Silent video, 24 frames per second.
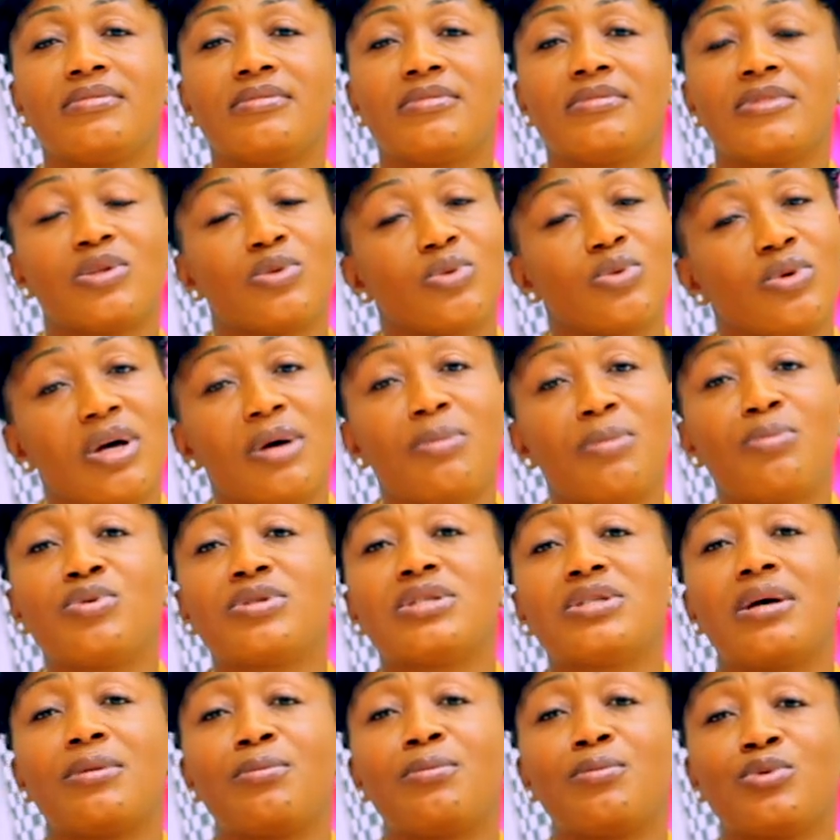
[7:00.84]
en tout cas pour
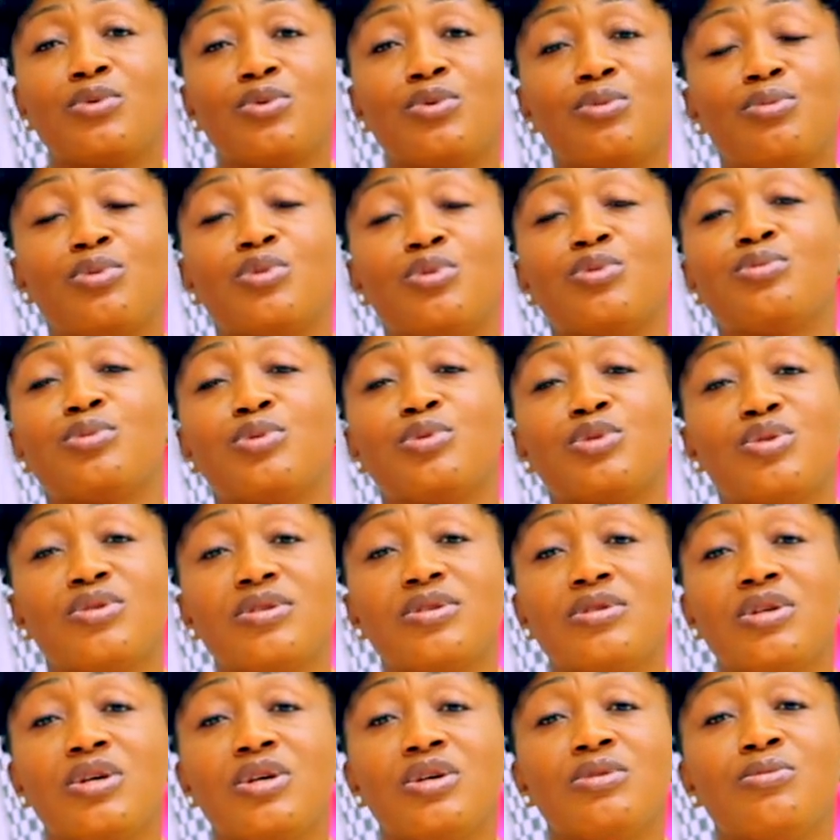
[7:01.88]
sa, pour, pour,
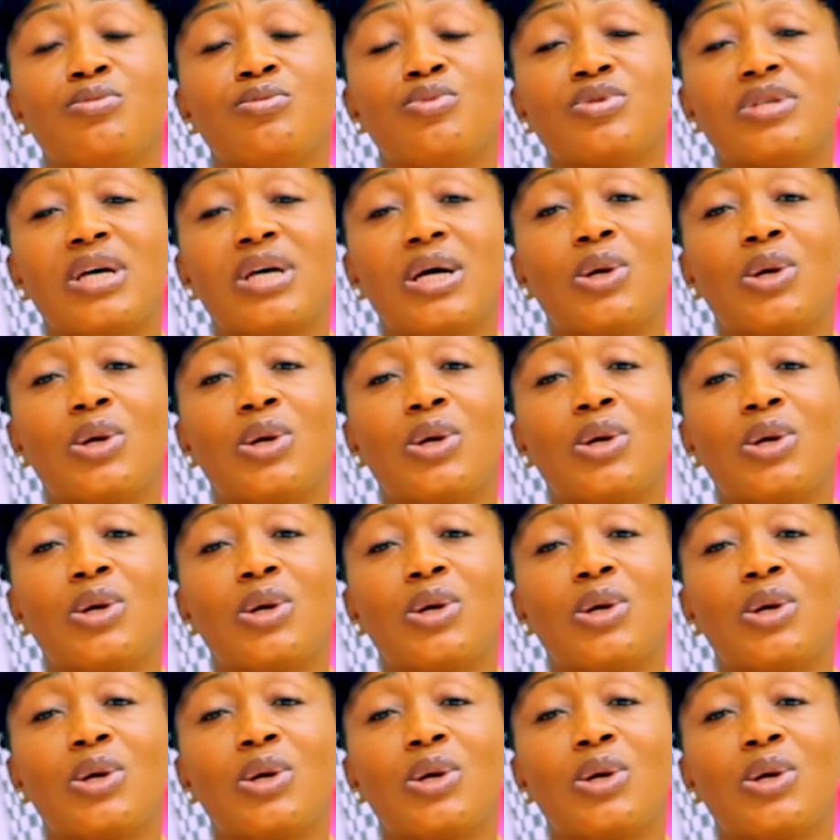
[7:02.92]
sa